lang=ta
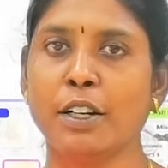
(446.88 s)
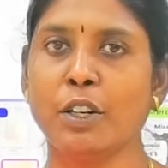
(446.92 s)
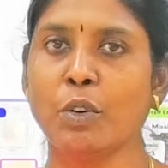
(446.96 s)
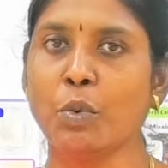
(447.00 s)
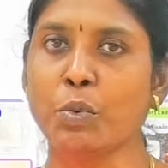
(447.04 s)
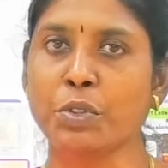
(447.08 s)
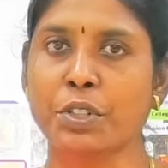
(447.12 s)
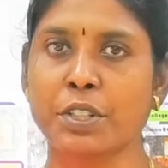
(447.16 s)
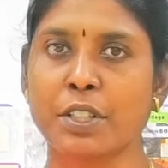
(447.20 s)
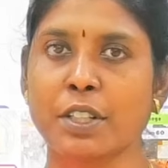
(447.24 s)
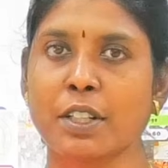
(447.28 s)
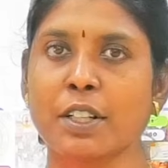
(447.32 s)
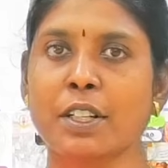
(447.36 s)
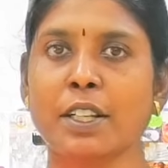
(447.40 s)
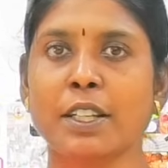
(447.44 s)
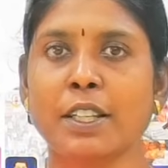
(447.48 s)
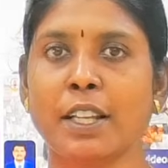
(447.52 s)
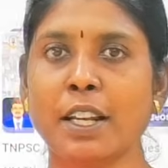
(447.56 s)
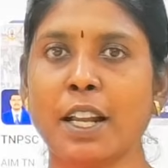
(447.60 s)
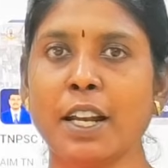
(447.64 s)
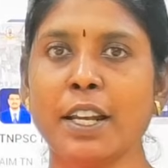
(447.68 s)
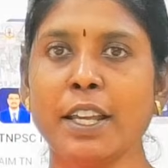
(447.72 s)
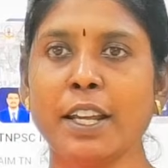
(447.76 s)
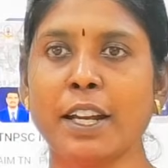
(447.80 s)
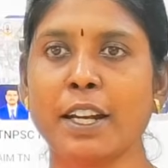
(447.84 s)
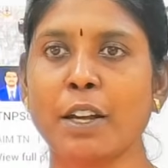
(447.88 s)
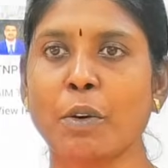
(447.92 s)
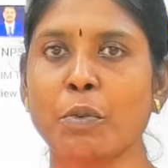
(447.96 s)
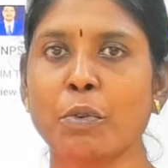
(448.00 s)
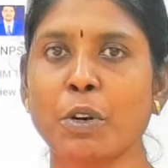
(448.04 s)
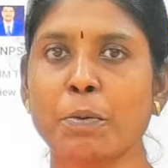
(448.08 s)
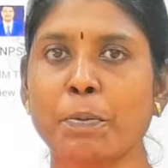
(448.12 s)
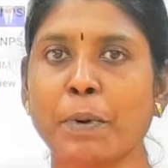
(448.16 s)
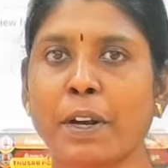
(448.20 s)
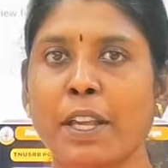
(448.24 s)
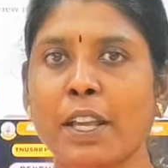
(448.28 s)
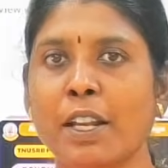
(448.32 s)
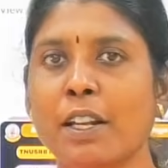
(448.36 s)
நோட்ஸ் இதெல்லாம் நீங்கள்
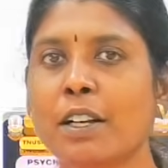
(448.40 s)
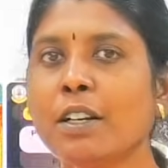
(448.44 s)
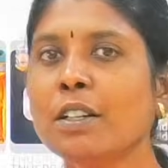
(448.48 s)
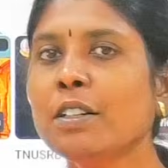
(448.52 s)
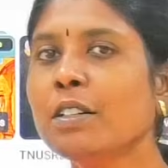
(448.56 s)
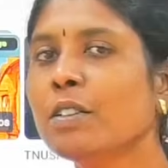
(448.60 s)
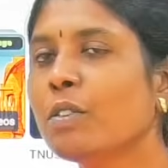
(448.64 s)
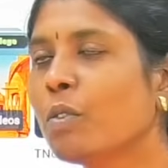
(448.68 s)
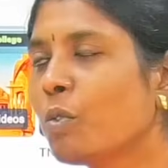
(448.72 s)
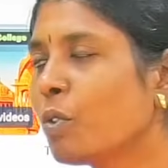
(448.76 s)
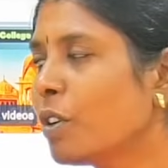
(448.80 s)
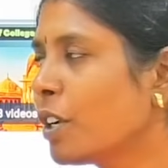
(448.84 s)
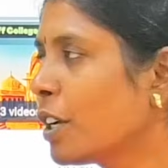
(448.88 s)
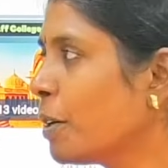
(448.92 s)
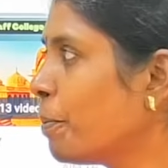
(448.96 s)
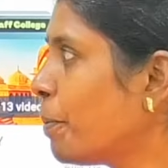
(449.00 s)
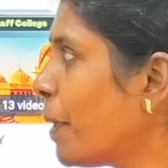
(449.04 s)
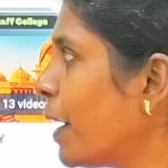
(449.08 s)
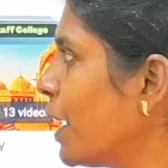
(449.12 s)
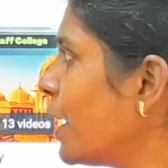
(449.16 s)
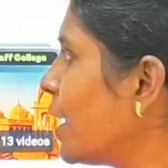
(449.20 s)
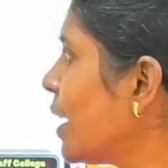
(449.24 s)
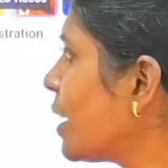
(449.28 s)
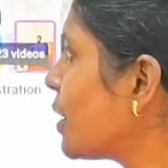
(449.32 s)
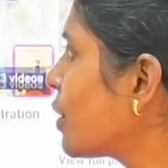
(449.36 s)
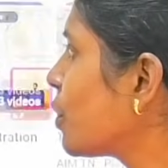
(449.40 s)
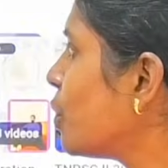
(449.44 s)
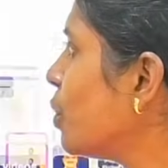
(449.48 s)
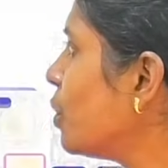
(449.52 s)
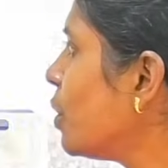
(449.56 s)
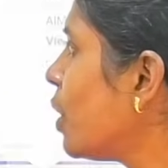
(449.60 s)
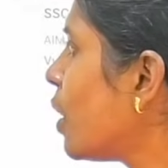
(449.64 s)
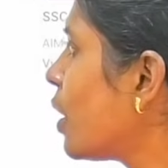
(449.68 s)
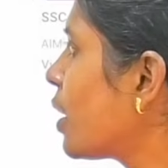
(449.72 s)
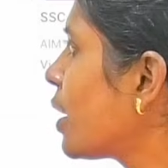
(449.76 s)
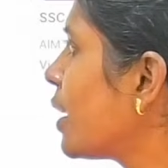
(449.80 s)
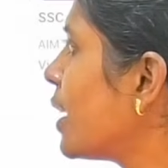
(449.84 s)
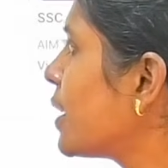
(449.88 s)
டவுன்லோட் பண்ணிங்கன்னா உங்களுக்கு
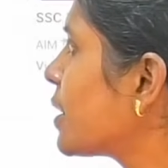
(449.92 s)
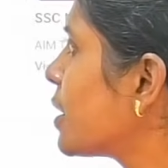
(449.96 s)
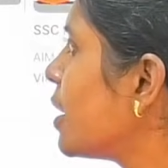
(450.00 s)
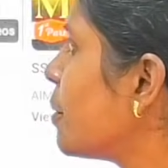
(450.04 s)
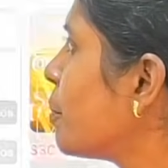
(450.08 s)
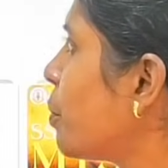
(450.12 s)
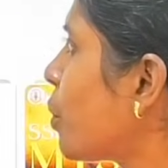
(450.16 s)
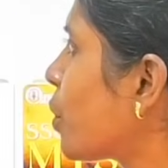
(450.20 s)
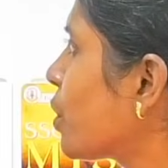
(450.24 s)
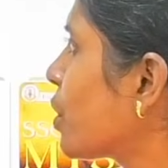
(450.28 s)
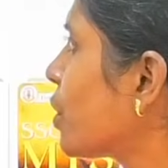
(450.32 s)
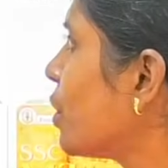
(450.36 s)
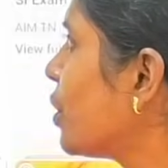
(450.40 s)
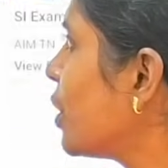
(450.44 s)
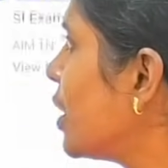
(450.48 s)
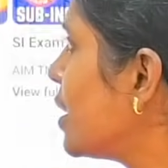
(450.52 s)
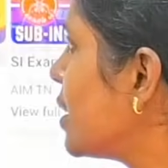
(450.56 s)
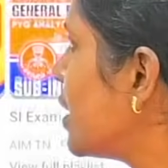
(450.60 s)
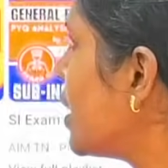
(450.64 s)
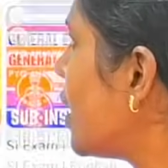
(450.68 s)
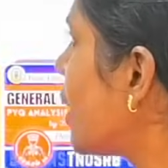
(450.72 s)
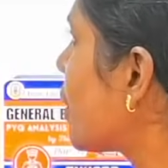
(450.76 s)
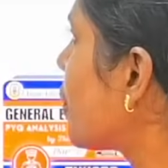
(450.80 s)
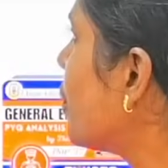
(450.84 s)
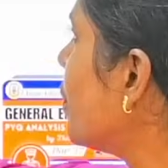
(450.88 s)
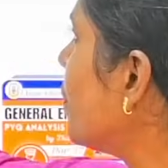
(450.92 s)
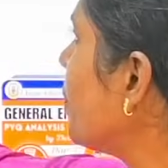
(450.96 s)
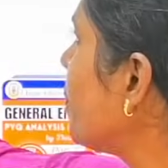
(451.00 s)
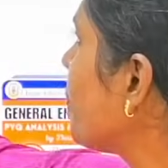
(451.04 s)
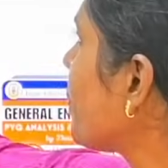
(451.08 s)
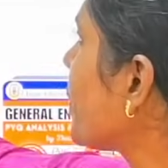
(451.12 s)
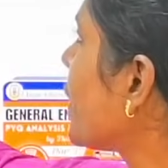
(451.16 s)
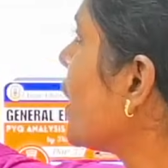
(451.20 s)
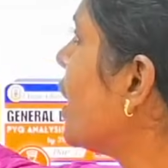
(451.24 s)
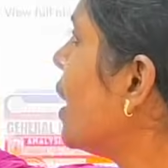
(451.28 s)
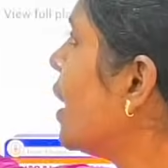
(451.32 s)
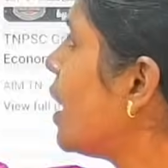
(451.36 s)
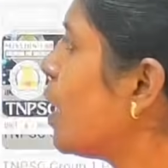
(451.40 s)
படிக்கிறதுக்கும் ஆர்கனைஸ்டாக போகிறதுக்கும் ஈஸியாக இருக்கும்
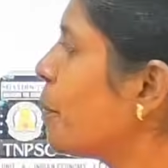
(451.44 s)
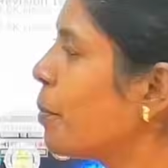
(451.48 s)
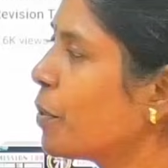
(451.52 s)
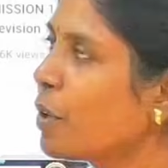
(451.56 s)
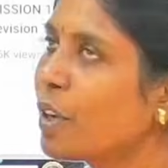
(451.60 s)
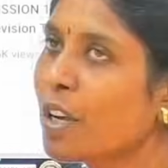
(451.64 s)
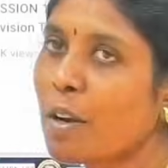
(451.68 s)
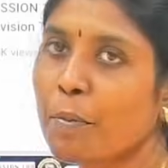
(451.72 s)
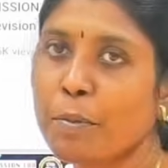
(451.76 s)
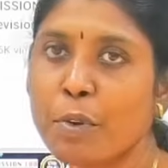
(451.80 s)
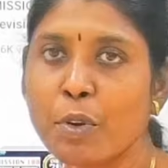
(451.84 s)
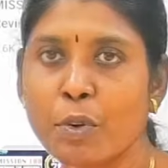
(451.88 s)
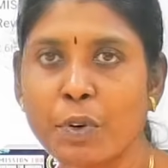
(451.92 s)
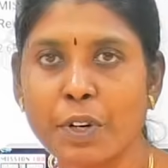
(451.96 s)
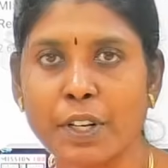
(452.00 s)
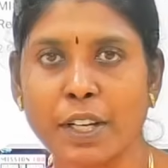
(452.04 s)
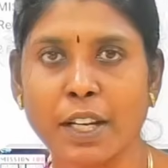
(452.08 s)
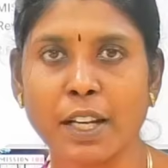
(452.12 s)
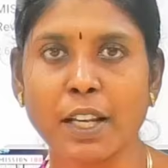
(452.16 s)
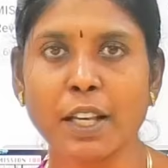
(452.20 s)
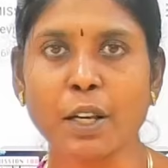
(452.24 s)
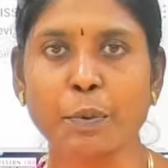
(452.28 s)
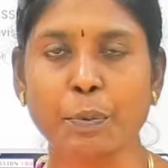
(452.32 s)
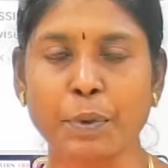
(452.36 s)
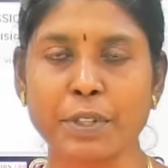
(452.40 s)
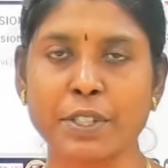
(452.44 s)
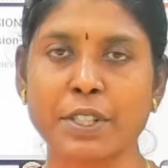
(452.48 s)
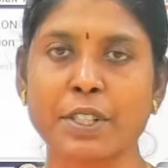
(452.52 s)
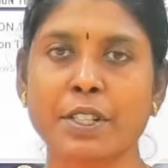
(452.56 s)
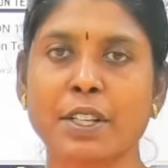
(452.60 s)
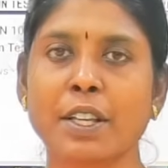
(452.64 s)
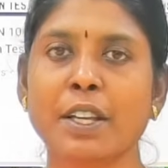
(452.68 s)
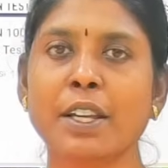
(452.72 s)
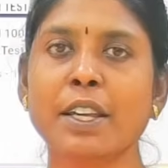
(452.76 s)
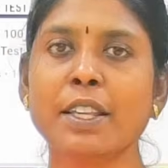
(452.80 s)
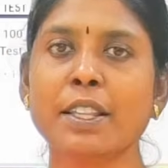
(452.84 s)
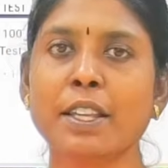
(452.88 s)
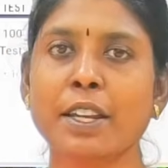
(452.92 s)
அப்புறம் கம்யூனிட்டியில்
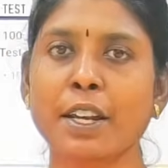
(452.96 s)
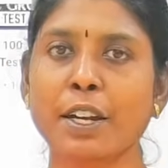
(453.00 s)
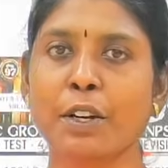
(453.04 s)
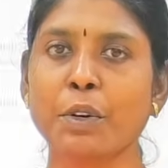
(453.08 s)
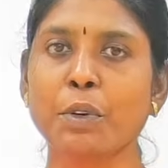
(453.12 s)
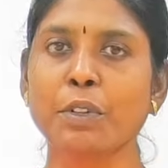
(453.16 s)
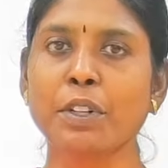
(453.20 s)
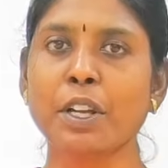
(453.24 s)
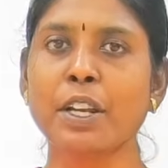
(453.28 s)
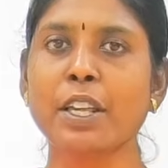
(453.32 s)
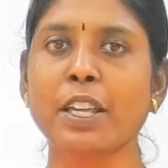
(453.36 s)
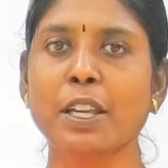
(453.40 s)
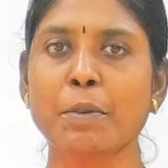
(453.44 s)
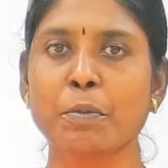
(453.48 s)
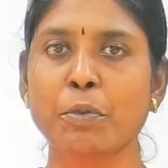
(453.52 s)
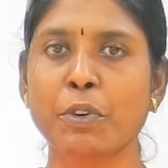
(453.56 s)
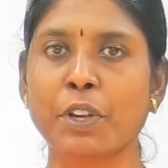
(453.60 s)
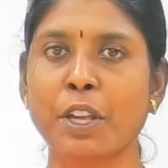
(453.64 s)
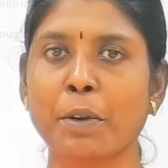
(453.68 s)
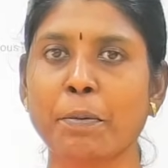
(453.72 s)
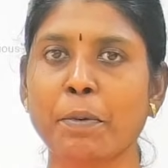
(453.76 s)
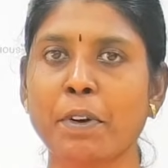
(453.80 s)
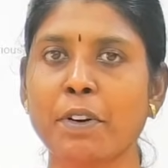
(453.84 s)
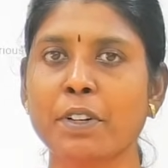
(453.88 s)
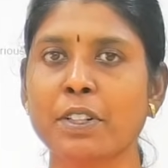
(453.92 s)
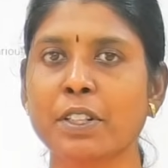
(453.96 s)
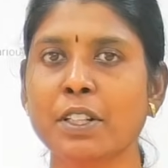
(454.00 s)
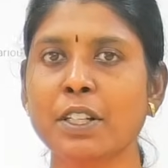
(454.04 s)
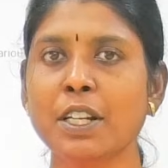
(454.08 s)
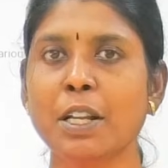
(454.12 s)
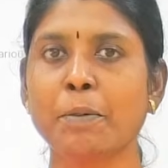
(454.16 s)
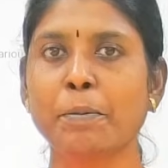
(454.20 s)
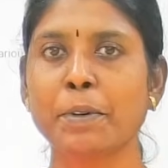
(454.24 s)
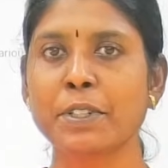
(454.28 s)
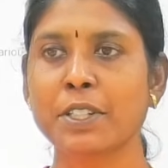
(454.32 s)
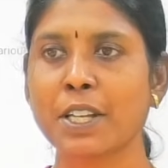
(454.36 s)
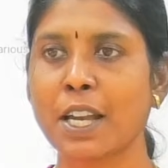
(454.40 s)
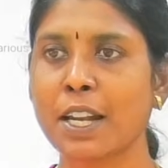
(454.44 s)
இது ரெண்டும் தான் நீங்கள் முக்கியமாக வந்து
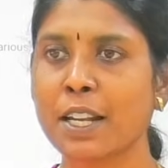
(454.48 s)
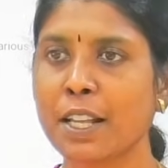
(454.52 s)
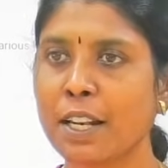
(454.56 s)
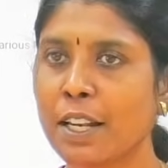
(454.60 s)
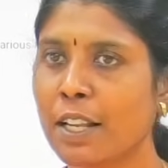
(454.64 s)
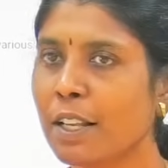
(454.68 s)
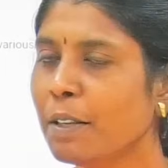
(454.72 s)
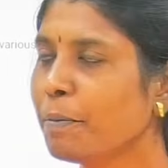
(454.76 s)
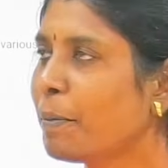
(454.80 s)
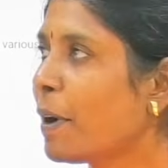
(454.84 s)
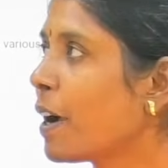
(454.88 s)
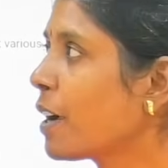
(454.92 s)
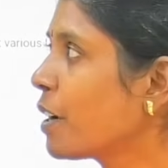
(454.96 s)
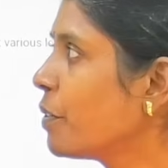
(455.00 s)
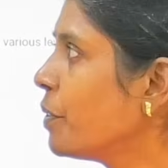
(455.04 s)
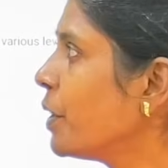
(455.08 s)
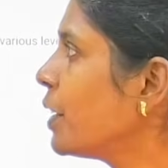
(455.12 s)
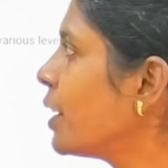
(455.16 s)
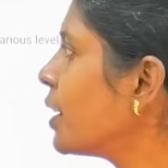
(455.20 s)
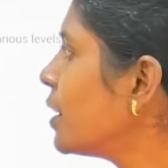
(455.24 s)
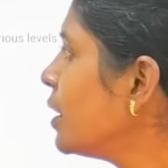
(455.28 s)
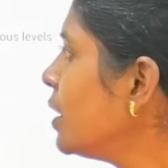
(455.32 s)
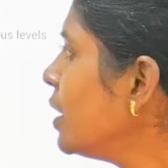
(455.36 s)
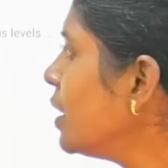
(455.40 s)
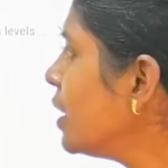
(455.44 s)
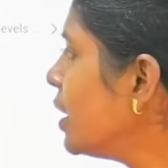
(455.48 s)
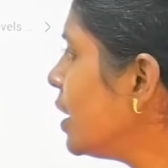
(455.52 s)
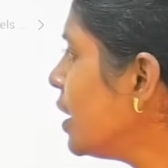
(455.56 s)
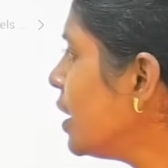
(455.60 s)
நம்ம சேனலில் பார்க்க வேண்டியது